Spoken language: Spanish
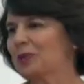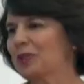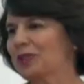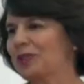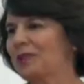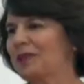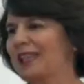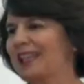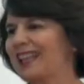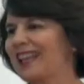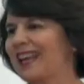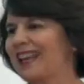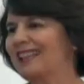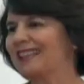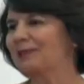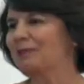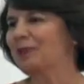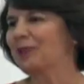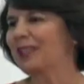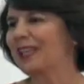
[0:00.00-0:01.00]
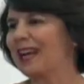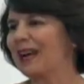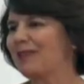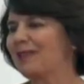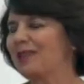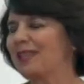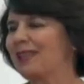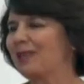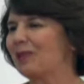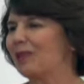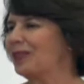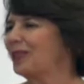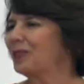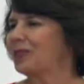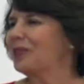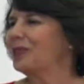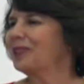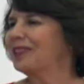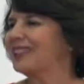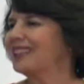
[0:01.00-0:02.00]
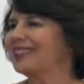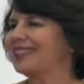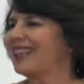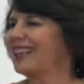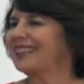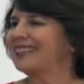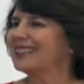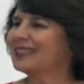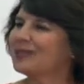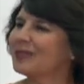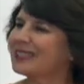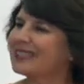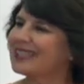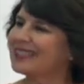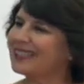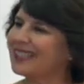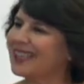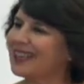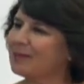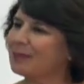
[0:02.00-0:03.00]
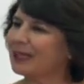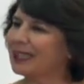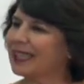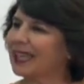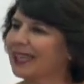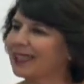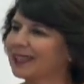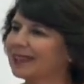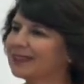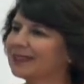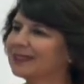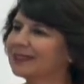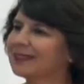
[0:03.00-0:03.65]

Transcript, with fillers: posibilidades porque abre horizontes que antes no existían, ¿verdad?